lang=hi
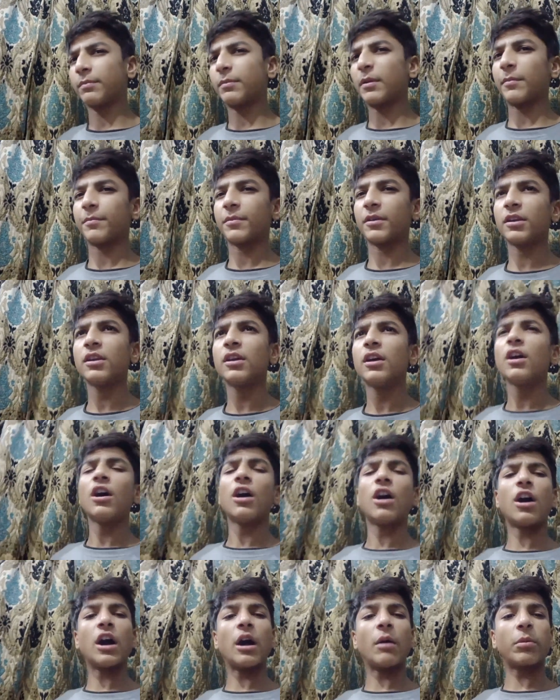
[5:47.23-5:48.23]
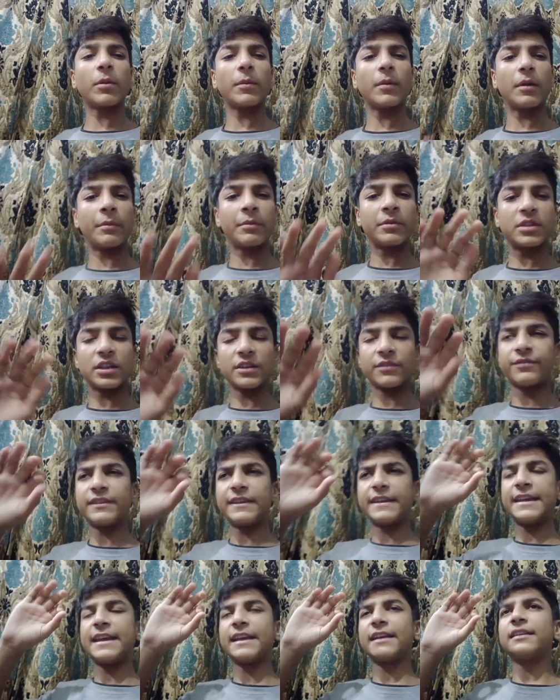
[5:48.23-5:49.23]
पेपर आपके बहन में सिर्फ
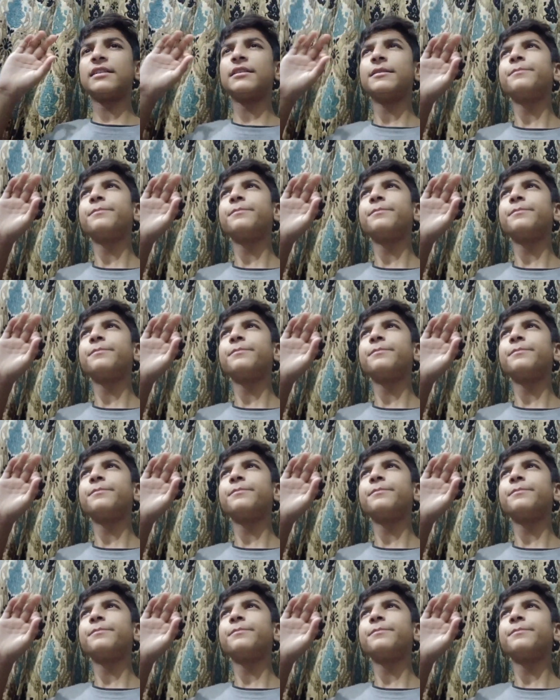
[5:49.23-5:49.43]
एक